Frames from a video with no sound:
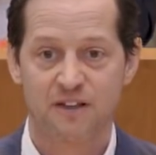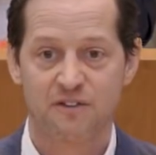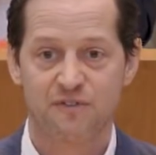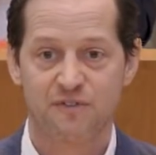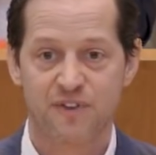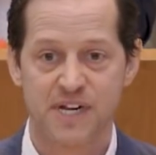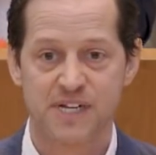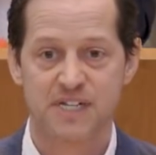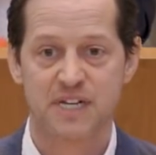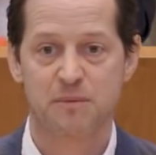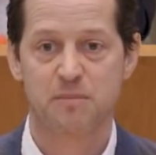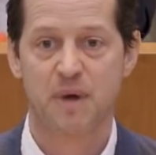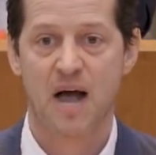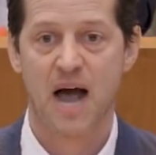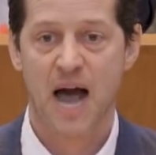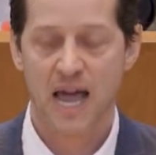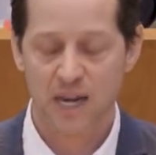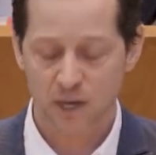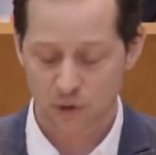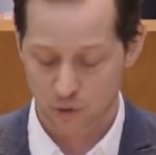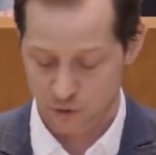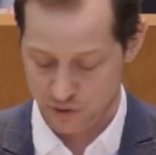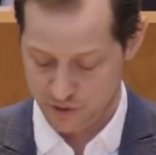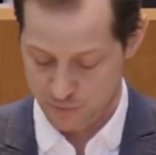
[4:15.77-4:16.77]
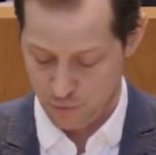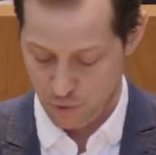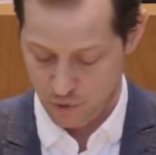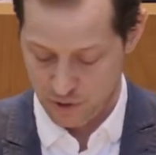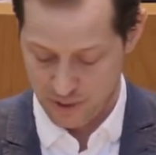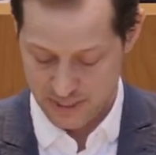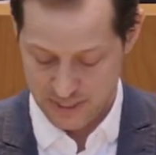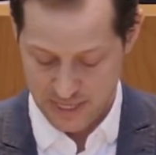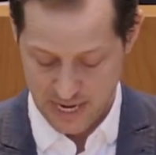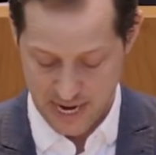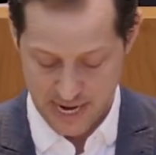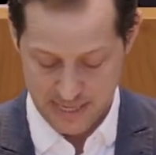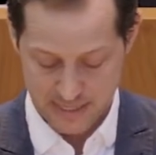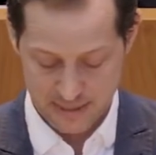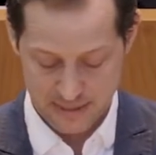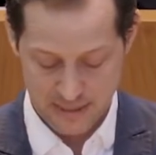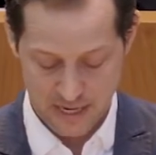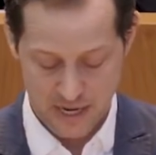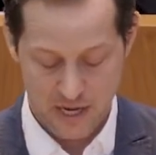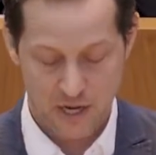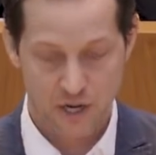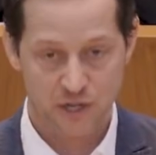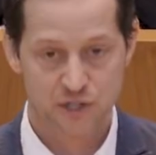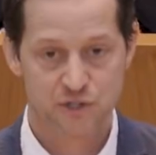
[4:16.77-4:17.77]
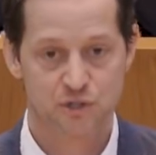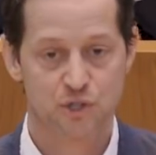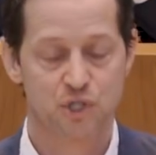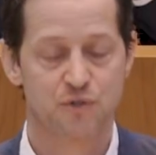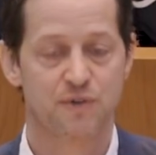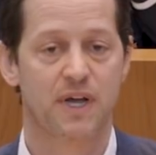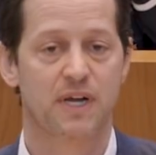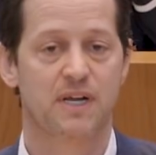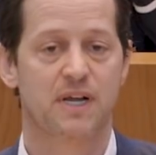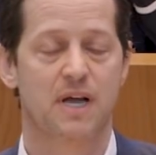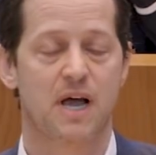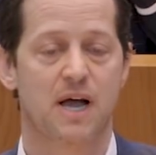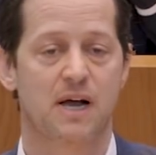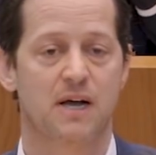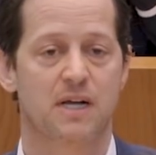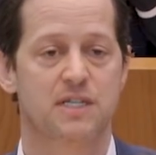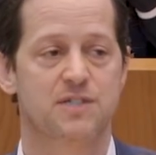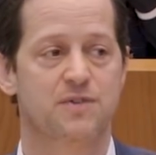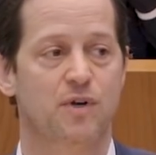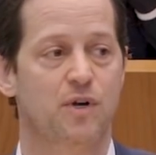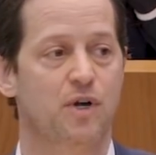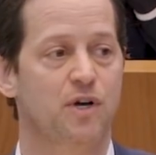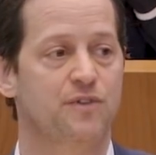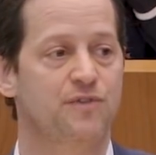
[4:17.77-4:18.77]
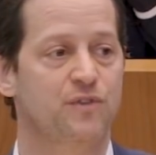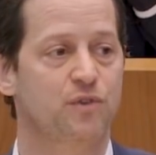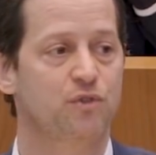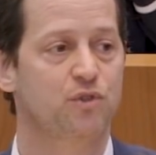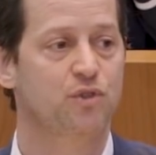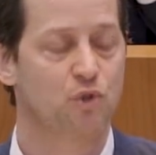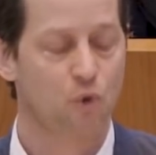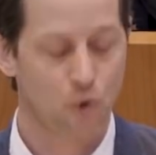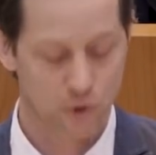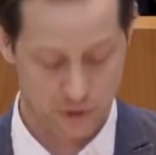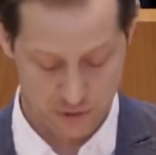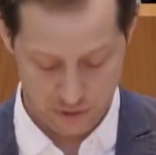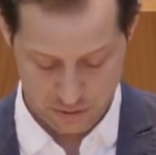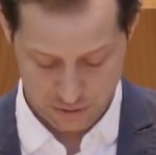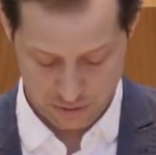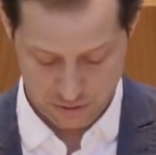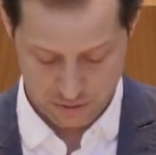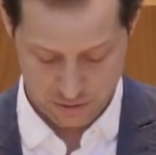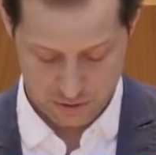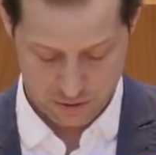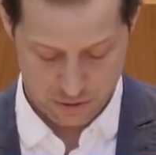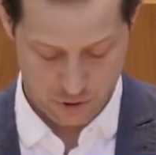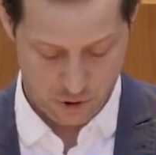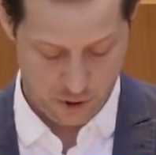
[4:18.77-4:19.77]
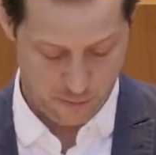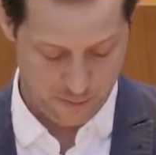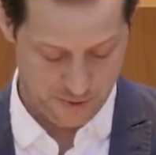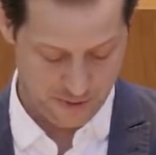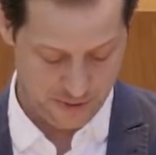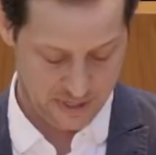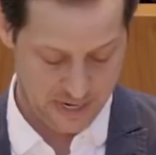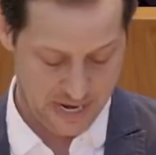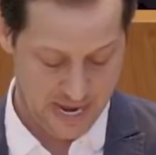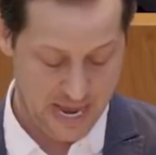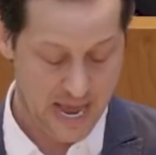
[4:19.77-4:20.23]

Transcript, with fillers: fehlender Behandlungsmöglichkeiten zu schweren Krankheitsverläufen und Toten kommen.